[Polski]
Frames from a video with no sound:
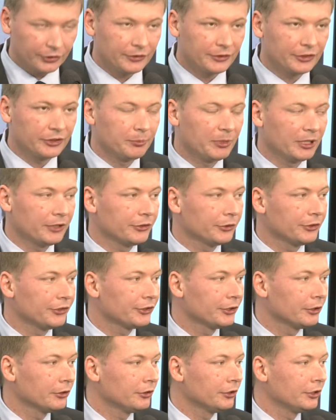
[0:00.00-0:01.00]
co jest bardzo
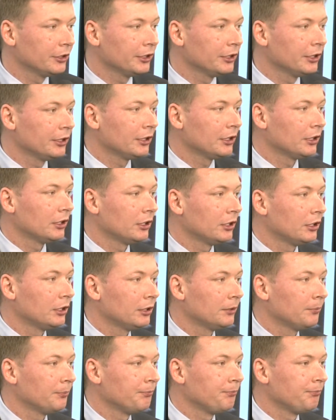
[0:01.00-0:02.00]
istotne,
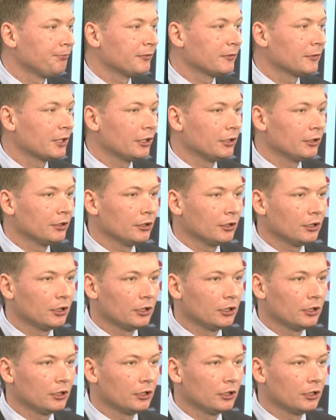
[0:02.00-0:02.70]
ten e,